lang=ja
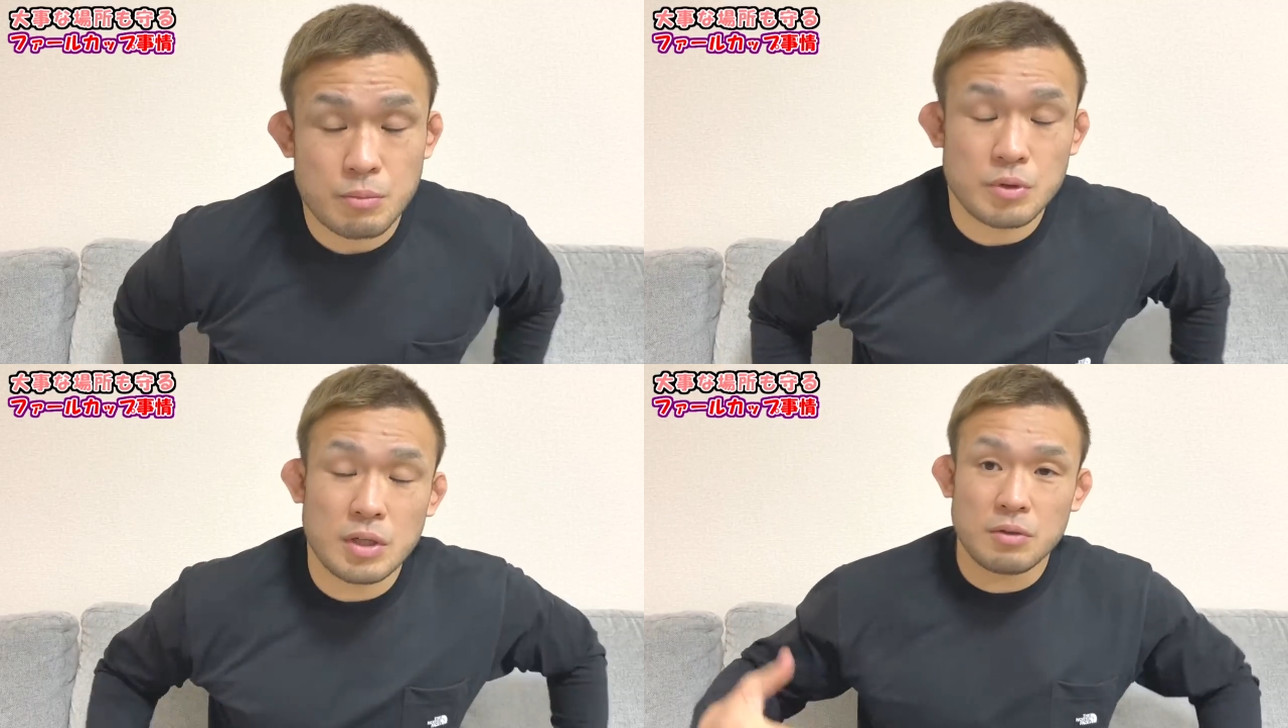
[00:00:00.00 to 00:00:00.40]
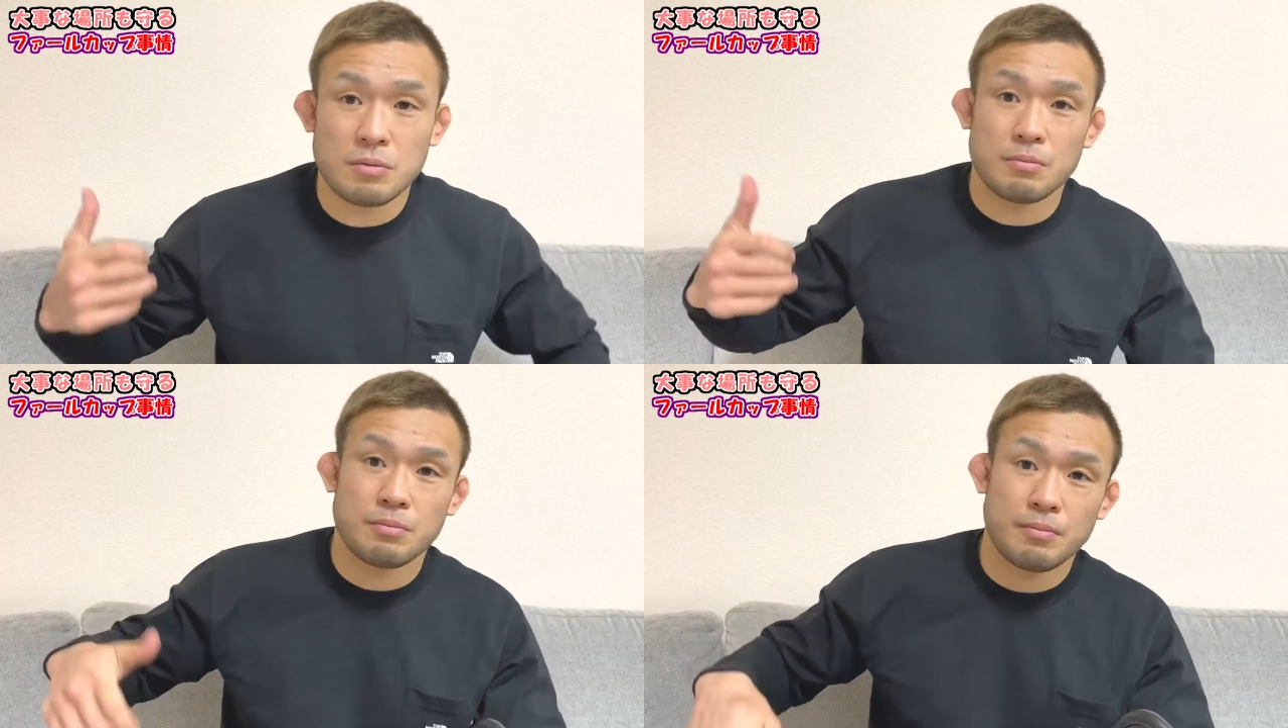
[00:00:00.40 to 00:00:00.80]
僕あ
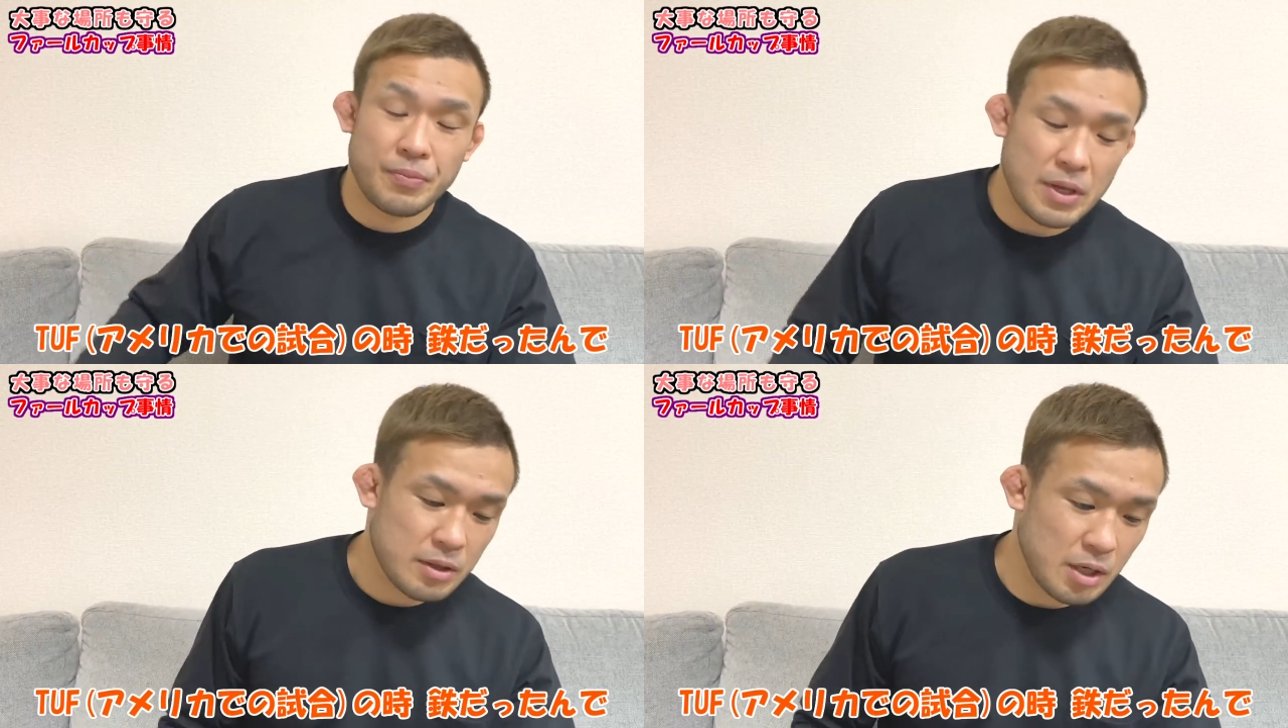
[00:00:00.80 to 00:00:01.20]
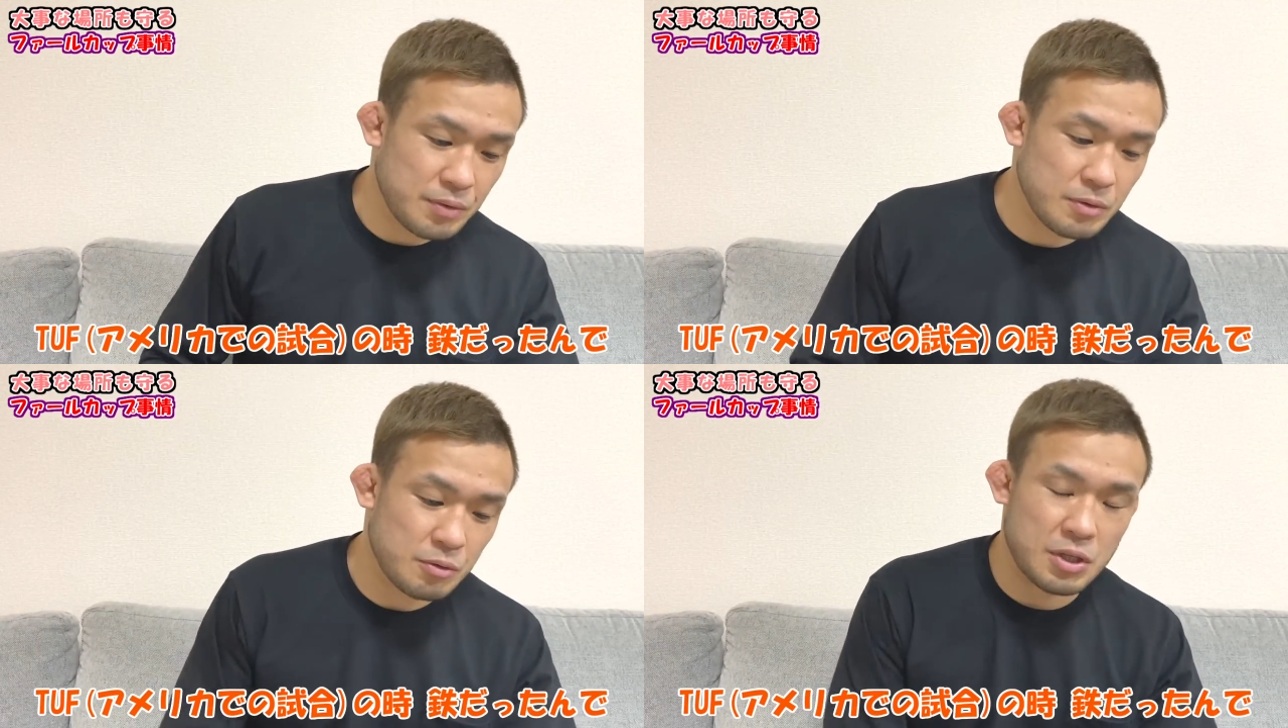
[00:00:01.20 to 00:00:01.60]
の
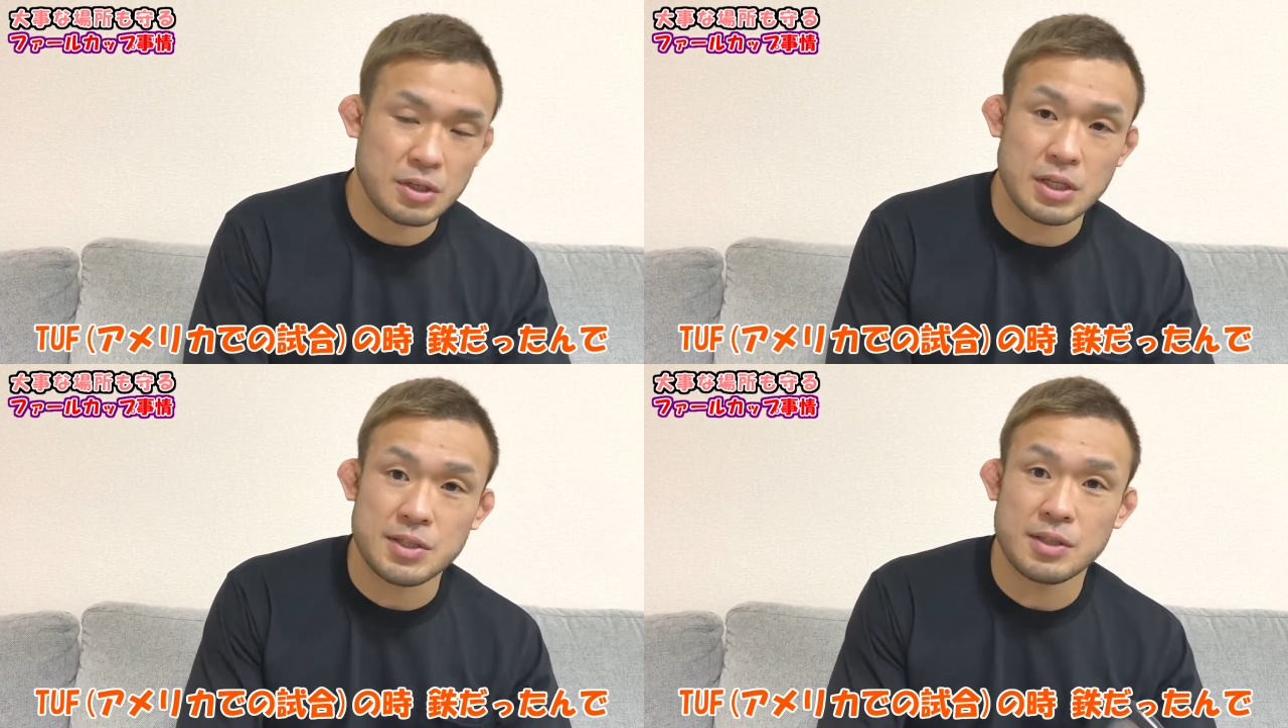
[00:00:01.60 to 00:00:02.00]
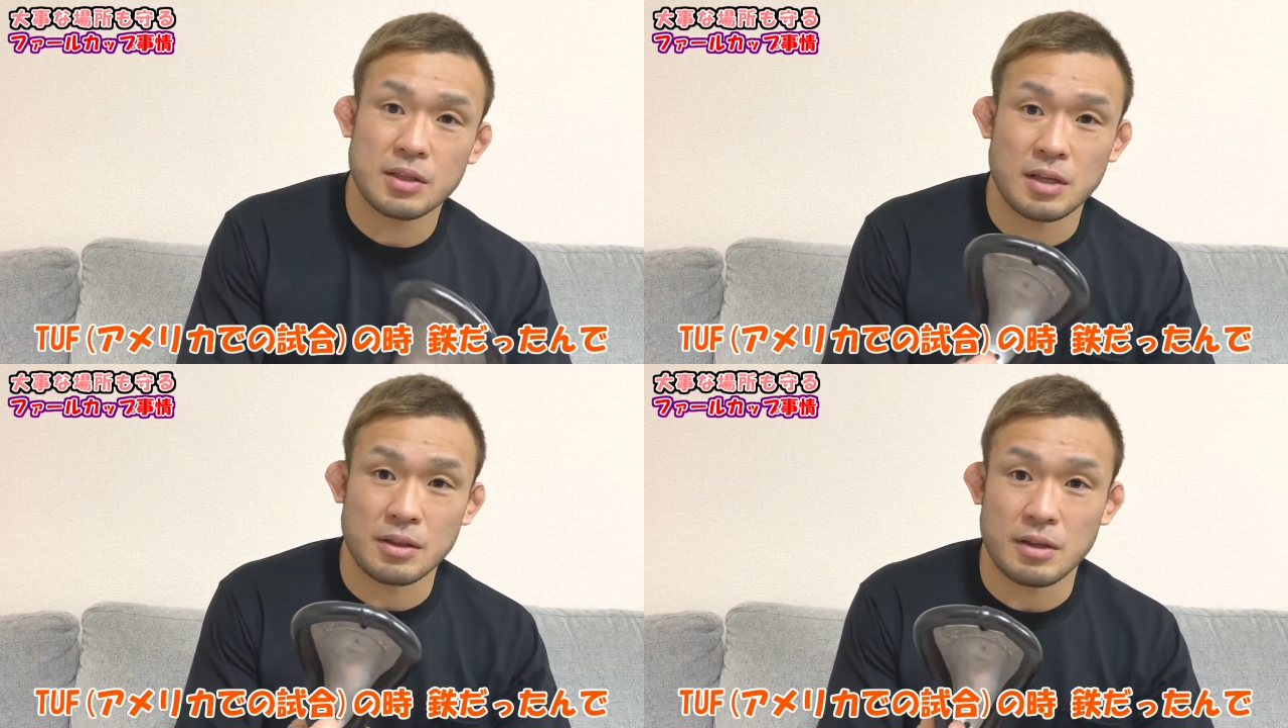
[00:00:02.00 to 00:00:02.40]
タフの時手
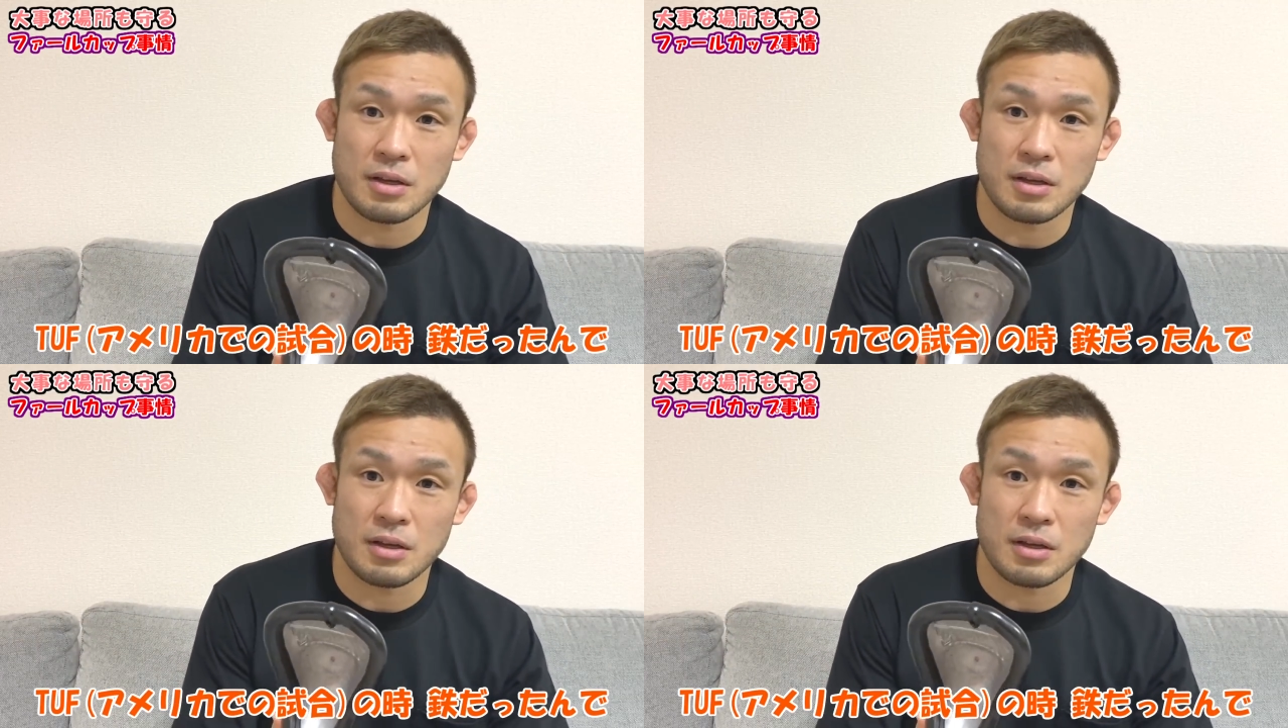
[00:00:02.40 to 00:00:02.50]
伝ったん